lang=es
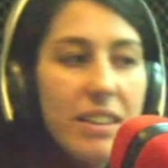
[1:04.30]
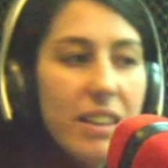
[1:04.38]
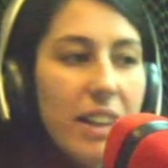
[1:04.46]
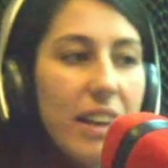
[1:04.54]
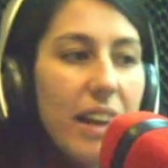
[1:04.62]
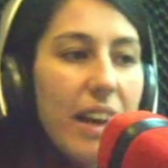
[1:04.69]
es
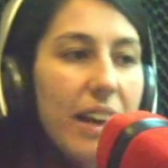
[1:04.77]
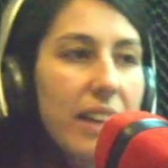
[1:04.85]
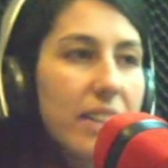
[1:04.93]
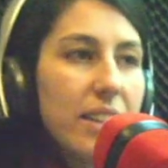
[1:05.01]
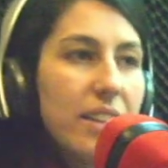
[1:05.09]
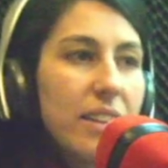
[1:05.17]
de que la
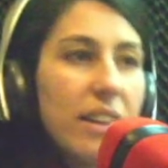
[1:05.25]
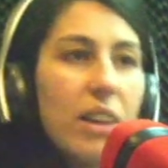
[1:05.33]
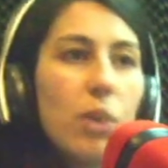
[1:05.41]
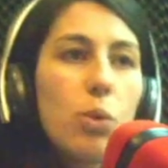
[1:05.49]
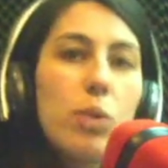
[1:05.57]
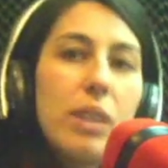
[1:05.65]
gente
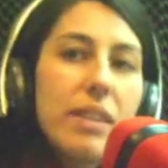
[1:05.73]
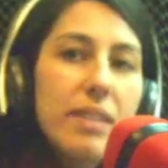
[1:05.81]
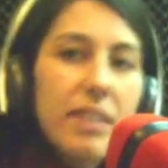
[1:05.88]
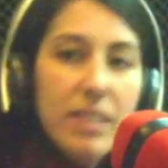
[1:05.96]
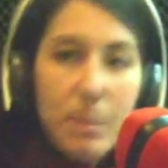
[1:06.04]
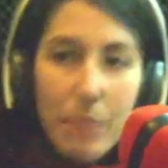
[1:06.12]

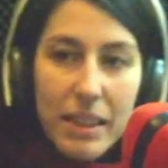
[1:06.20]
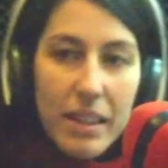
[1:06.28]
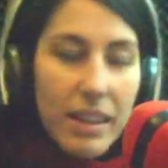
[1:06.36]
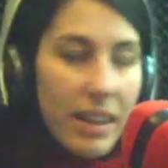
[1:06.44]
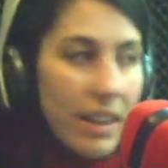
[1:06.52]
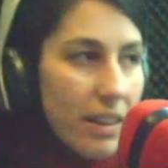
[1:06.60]
utilice este
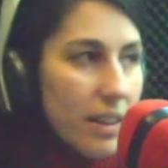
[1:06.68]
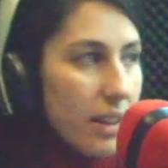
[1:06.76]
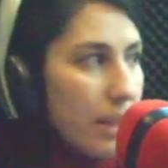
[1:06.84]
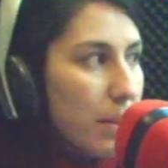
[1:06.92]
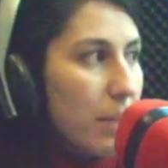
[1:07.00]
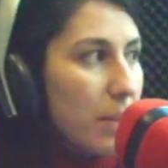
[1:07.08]
material
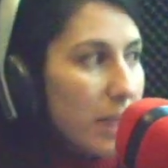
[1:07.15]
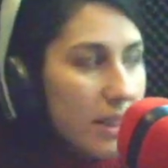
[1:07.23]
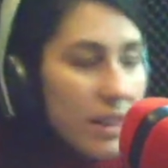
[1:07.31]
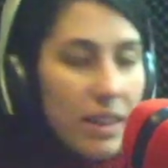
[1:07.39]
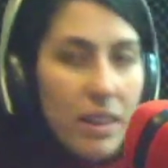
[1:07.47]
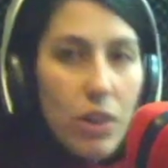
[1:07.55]

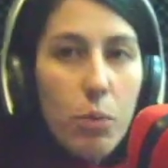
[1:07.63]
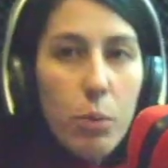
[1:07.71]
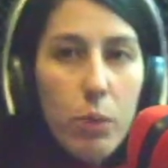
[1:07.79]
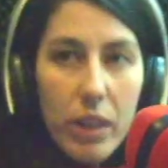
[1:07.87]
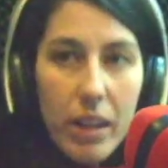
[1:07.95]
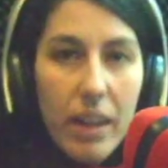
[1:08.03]
libremente, lo
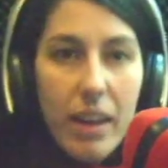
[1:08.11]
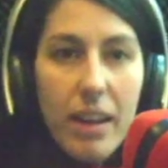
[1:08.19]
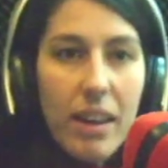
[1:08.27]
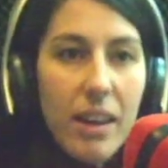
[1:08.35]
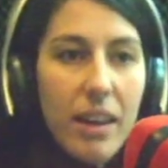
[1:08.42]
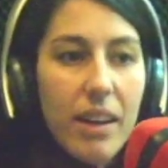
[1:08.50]
puede,
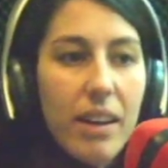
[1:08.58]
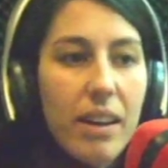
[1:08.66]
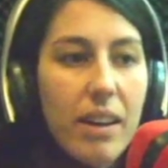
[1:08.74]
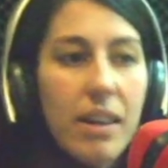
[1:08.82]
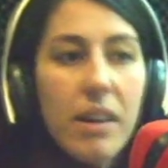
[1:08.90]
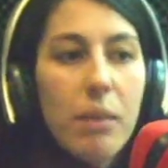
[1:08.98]

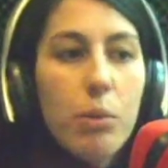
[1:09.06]
eh,